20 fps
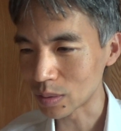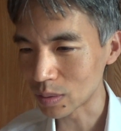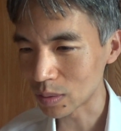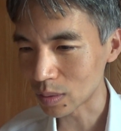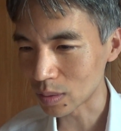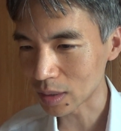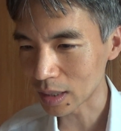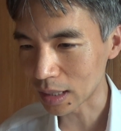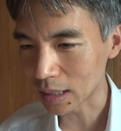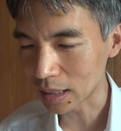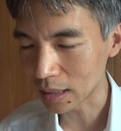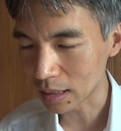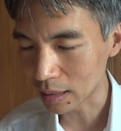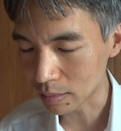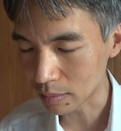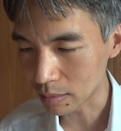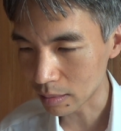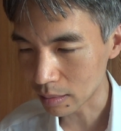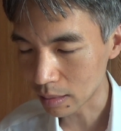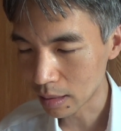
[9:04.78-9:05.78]
調されて
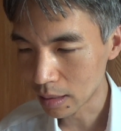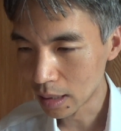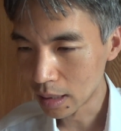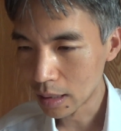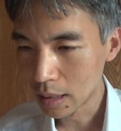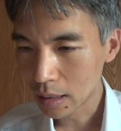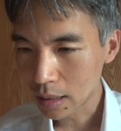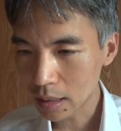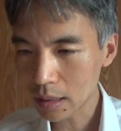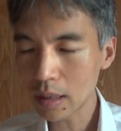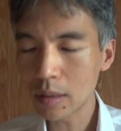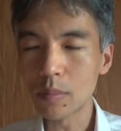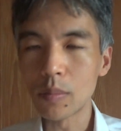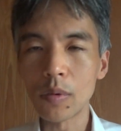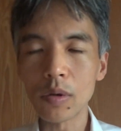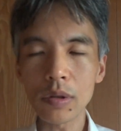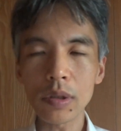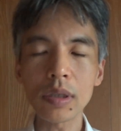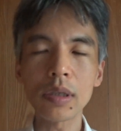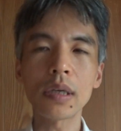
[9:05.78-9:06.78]
るって。で
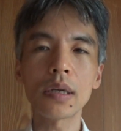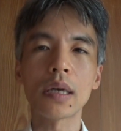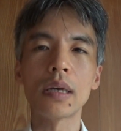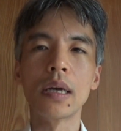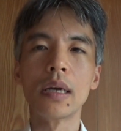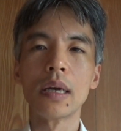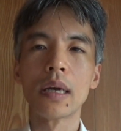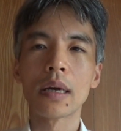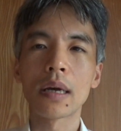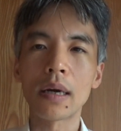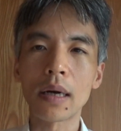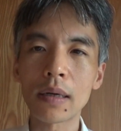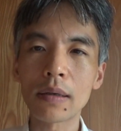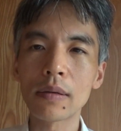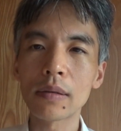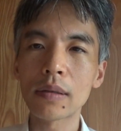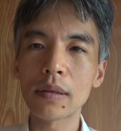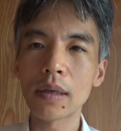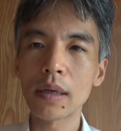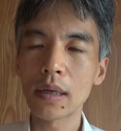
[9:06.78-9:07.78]
もし
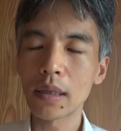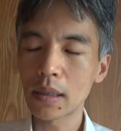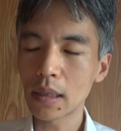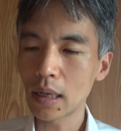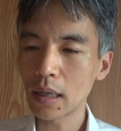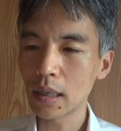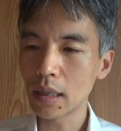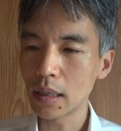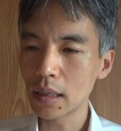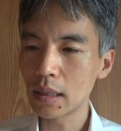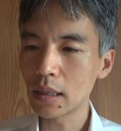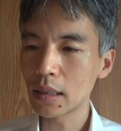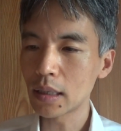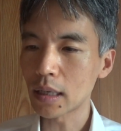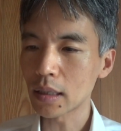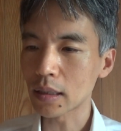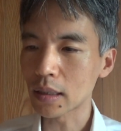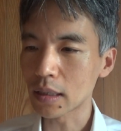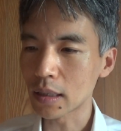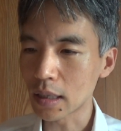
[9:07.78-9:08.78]
覚醒剤入り
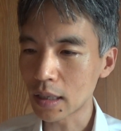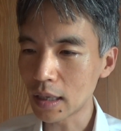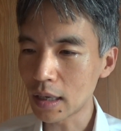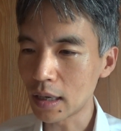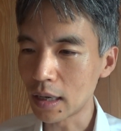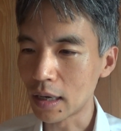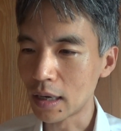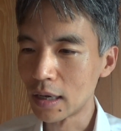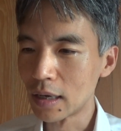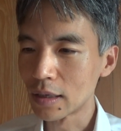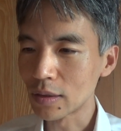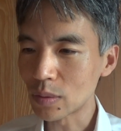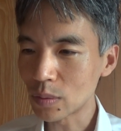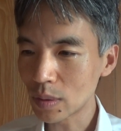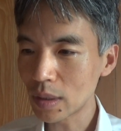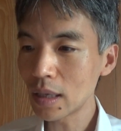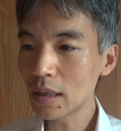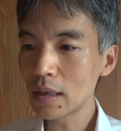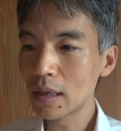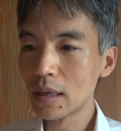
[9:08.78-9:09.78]
だったらそ
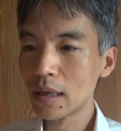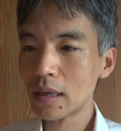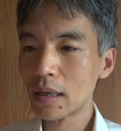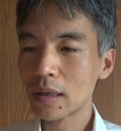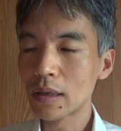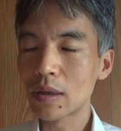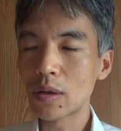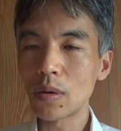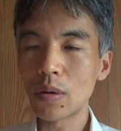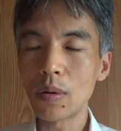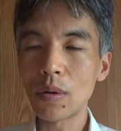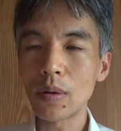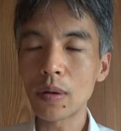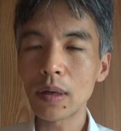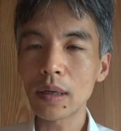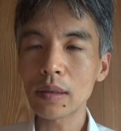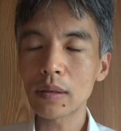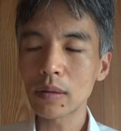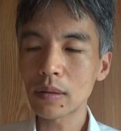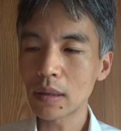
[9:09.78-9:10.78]
のね強
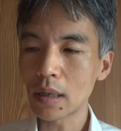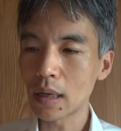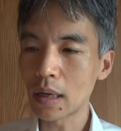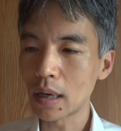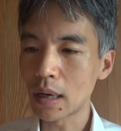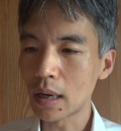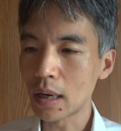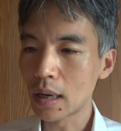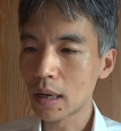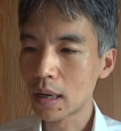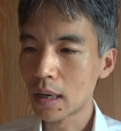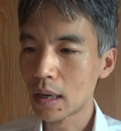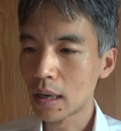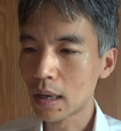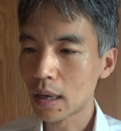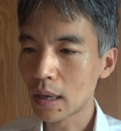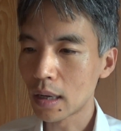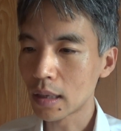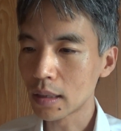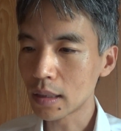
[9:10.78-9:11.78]
烈な
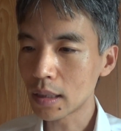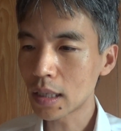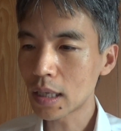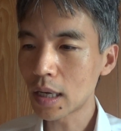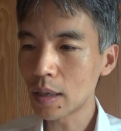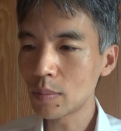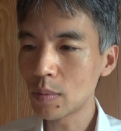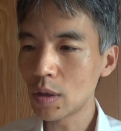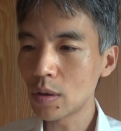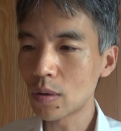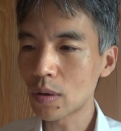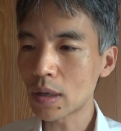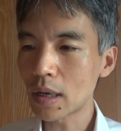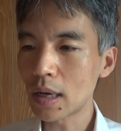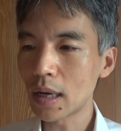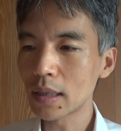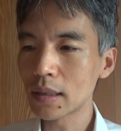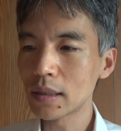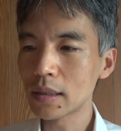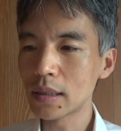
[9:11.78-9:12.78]
苦味を
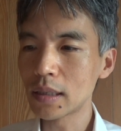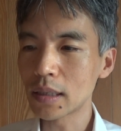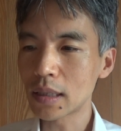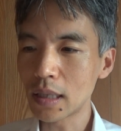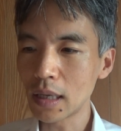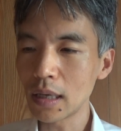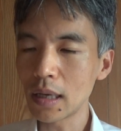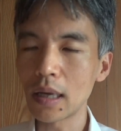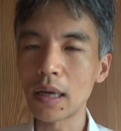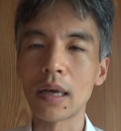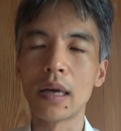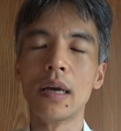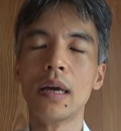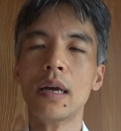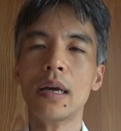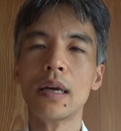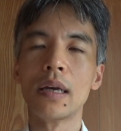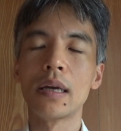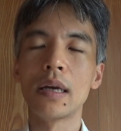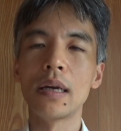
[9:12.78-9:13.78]
感じて、
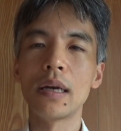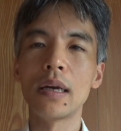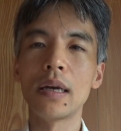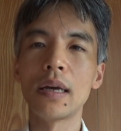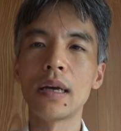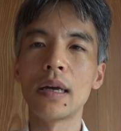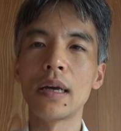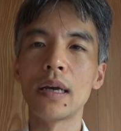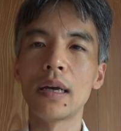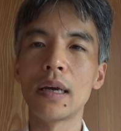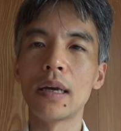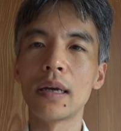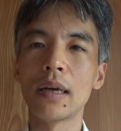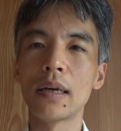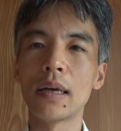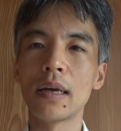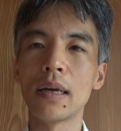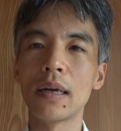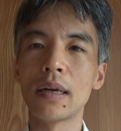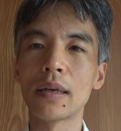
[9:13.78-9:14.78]

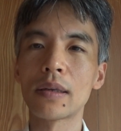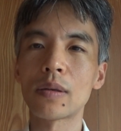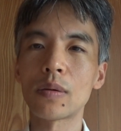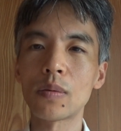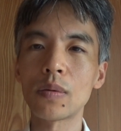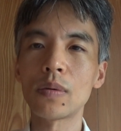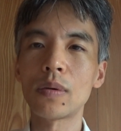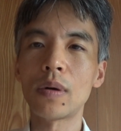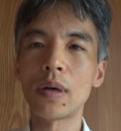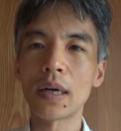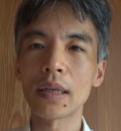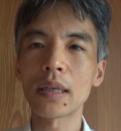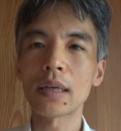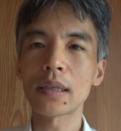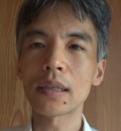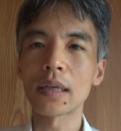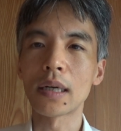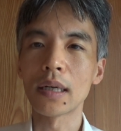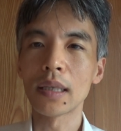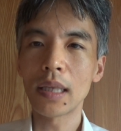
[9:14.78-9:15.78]
えー、それの
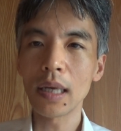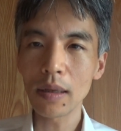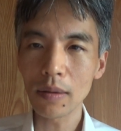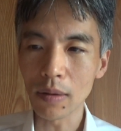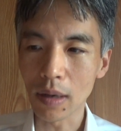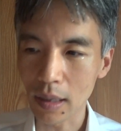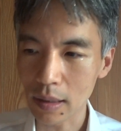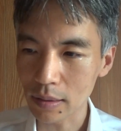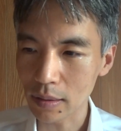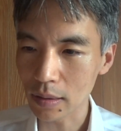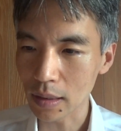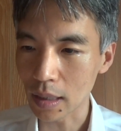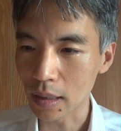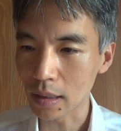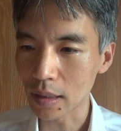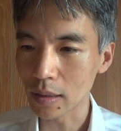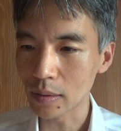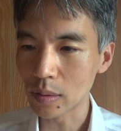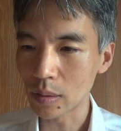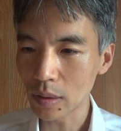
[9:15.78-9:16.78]
話が出るはずな
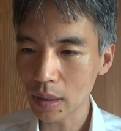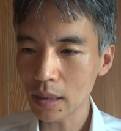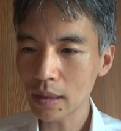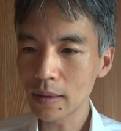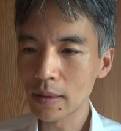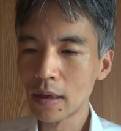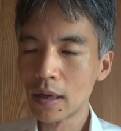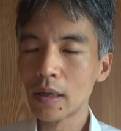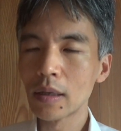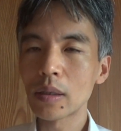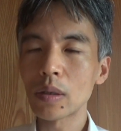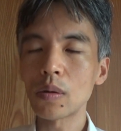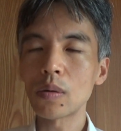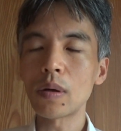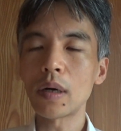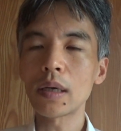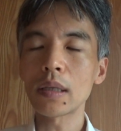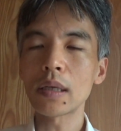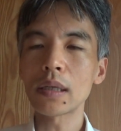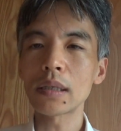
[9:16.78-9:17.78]
んですね。そ
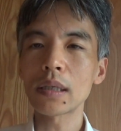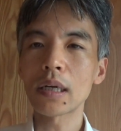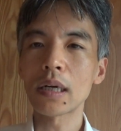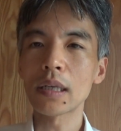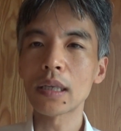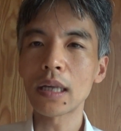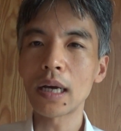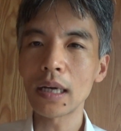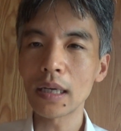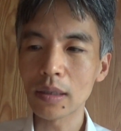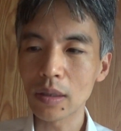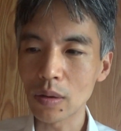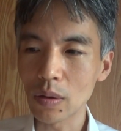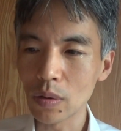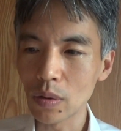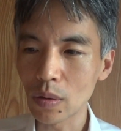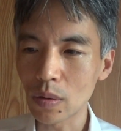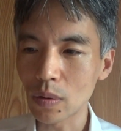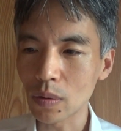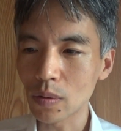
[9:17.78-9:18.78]
の話がないと
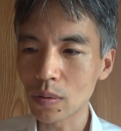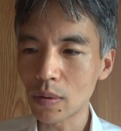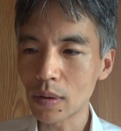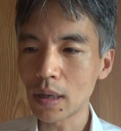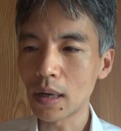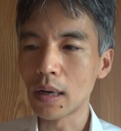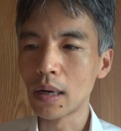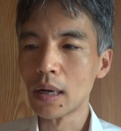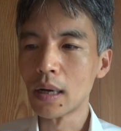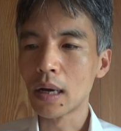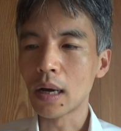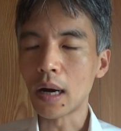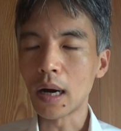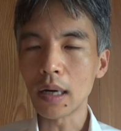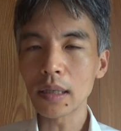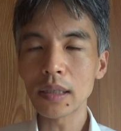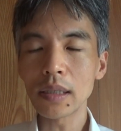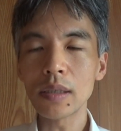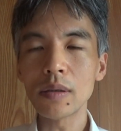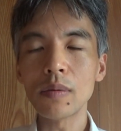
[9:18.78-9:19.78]
いうことは
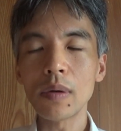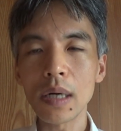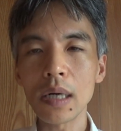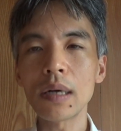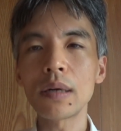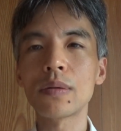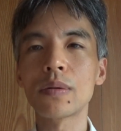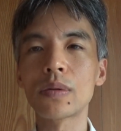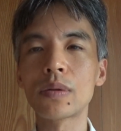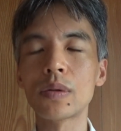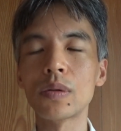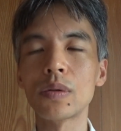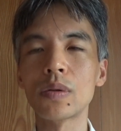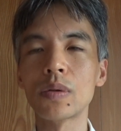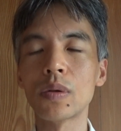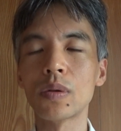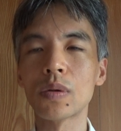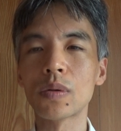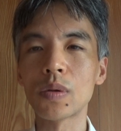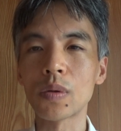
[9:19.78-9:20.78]
味は普
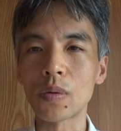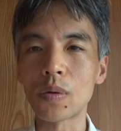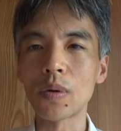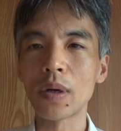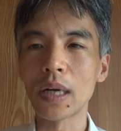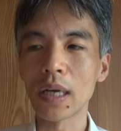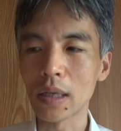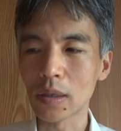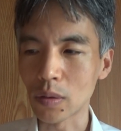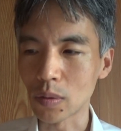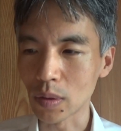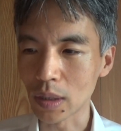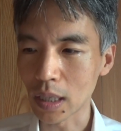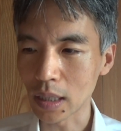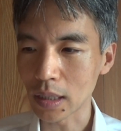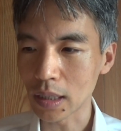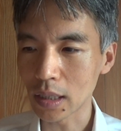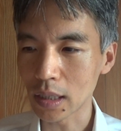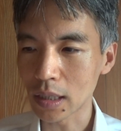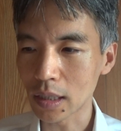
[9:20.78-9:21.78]
通のチョコレート
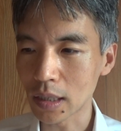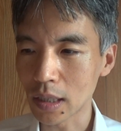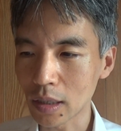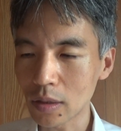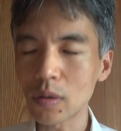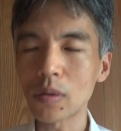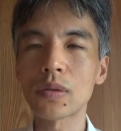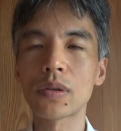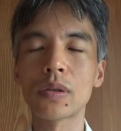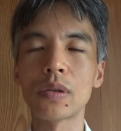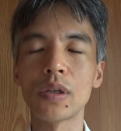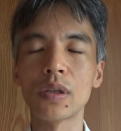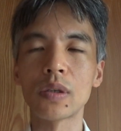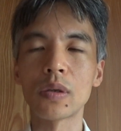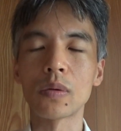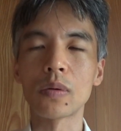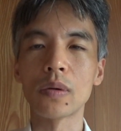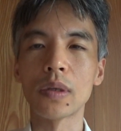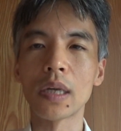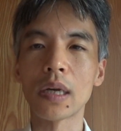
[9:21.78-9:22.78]
だったと推
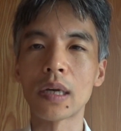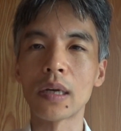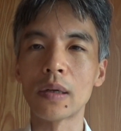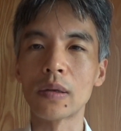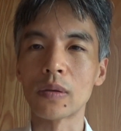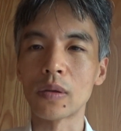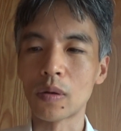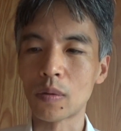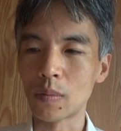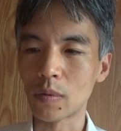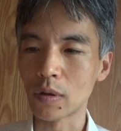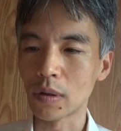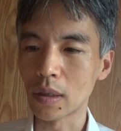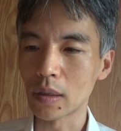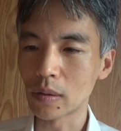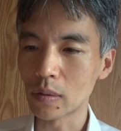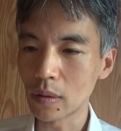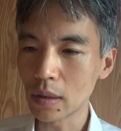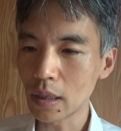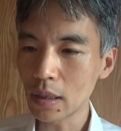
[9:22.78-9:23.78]
測できると思うん
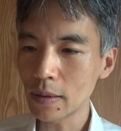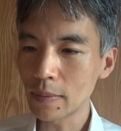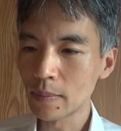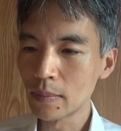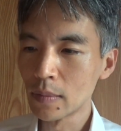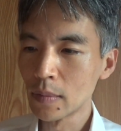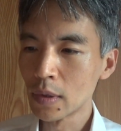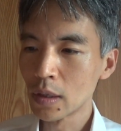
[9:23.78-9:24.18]
ですね。